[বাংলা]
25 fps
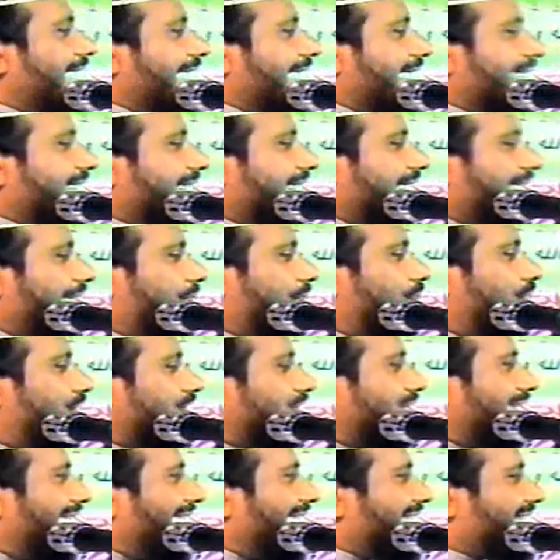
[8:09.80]
এই
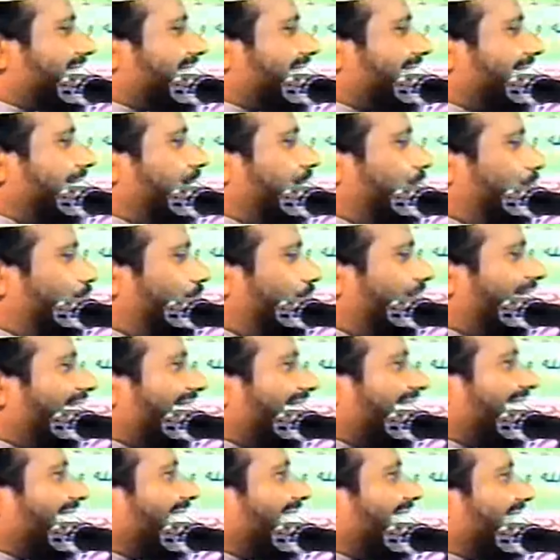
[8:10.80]
নিয়ামত আজকে নূরের
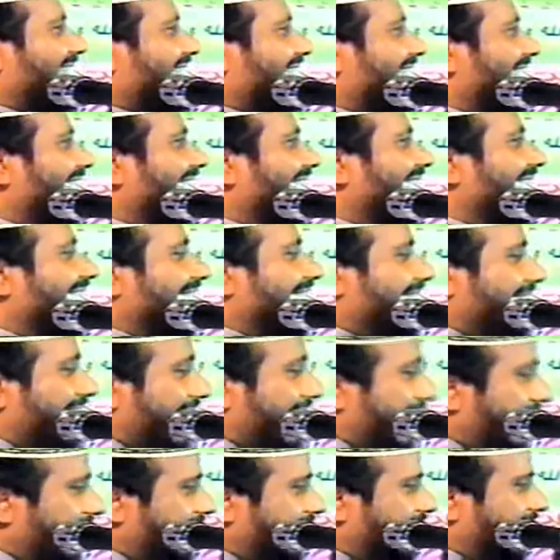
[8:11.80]
আকারে আছে
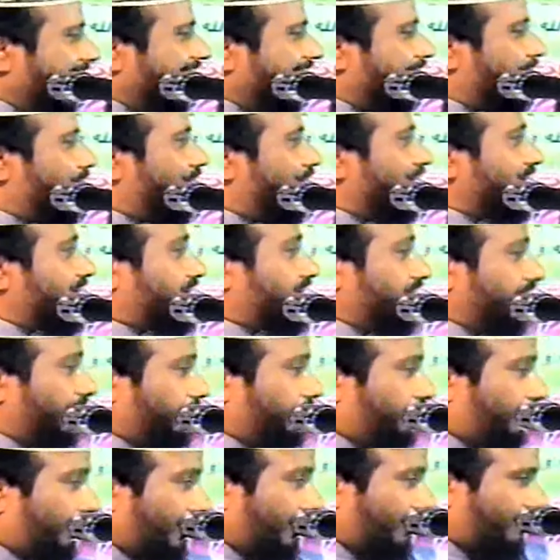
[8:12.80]
এই নিয়ামত যিনি
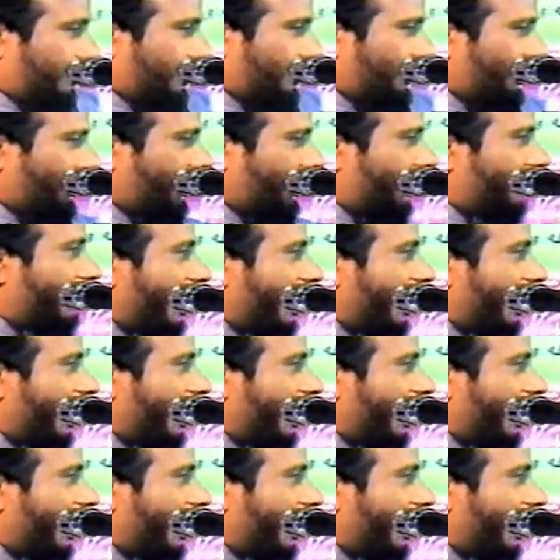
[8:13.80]
পরিপূর্ণ